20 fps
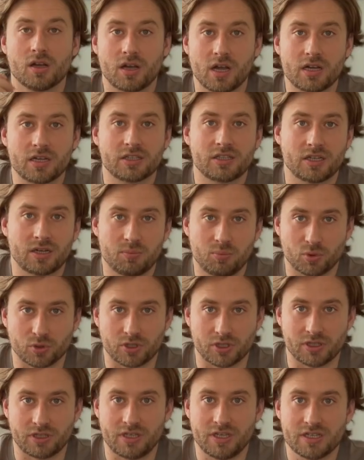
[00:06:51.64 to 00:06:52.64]
Как это
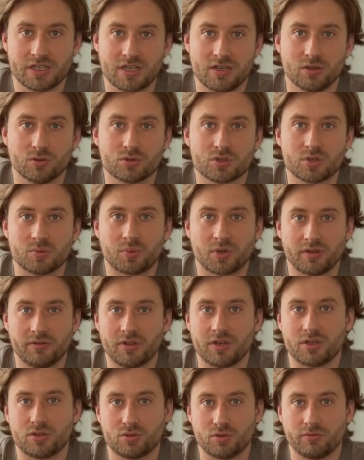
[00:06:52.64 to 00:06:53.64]
работает? Если нужно
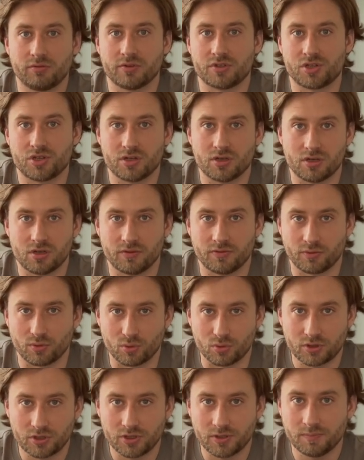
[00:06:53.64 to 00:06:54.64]
проверить овощи или
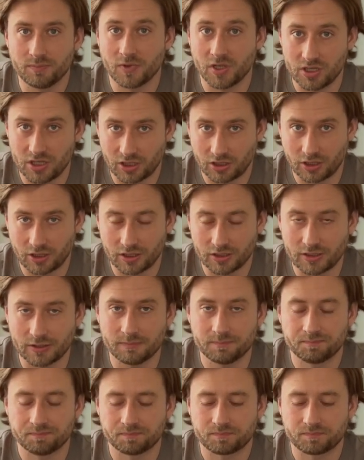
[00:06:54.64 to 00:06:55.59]
фрукты на нитраты,